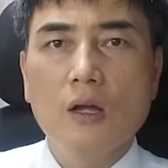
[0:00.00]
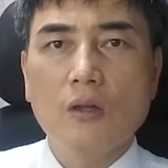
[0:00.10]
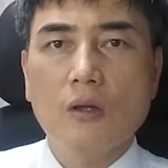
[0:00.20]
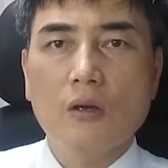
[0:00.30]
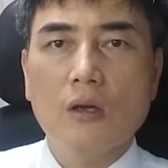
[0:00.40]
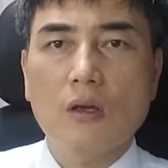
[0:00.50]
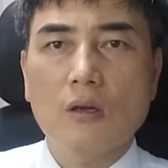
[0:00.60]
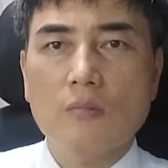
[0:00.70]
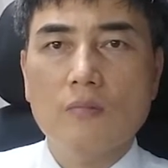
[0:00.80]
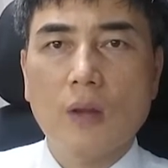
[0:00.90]
되게
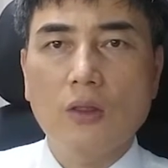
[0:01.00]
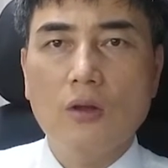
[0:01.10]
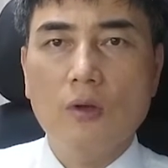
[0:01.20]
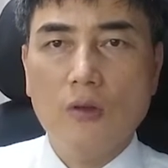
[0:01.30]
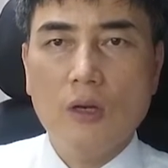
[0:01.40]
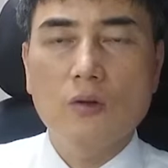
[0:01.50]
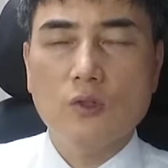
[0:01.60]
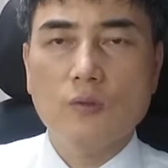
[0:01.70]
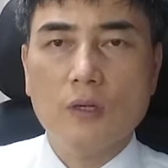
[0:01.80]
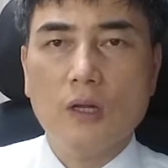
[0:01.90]
만들면 되는
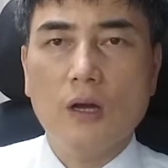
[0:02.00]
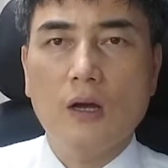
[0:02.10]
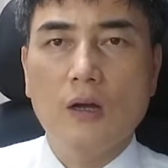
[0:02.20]
것입니다.